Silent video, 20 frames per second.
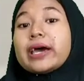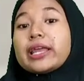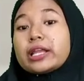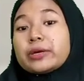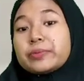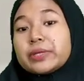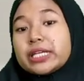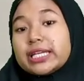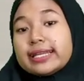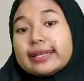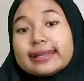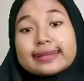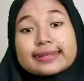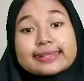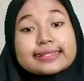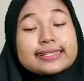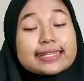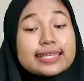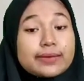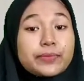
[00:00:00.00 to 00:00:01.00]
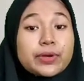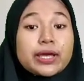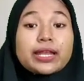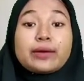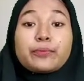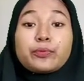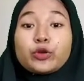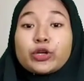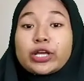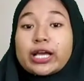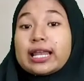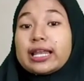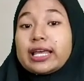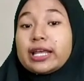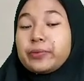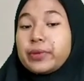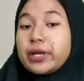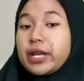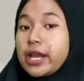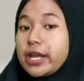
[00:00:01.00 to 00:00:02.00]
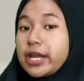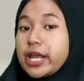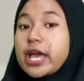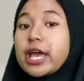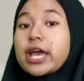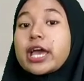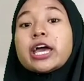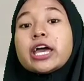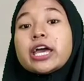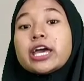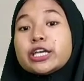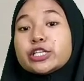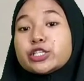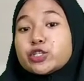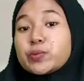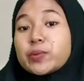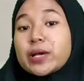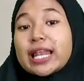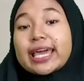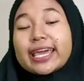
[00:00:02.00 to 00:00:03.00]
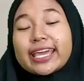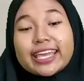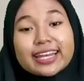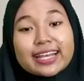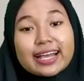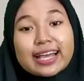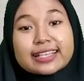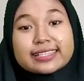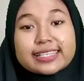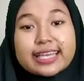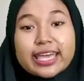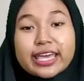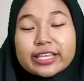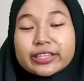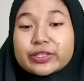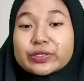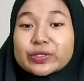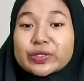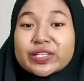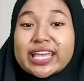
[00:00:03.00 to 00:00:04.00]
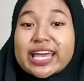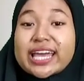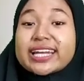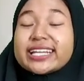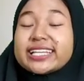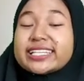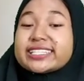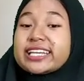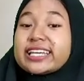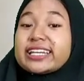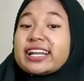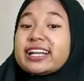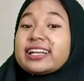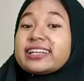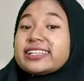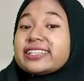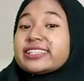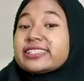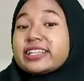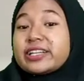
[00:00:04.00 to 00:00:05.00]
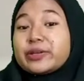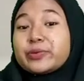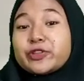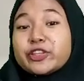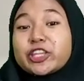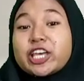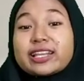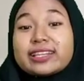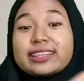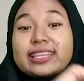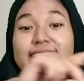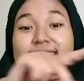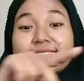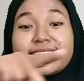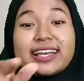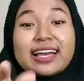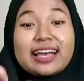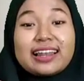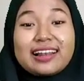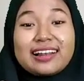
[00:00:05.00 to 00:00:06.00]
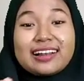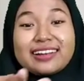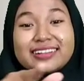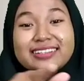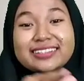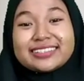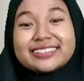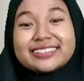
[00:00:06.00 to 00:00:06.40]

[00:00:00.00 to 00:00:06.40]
para bedilers dimanapun kalian berada Jumpa lagi dengan saya tentunya di channel Distributor Taktikal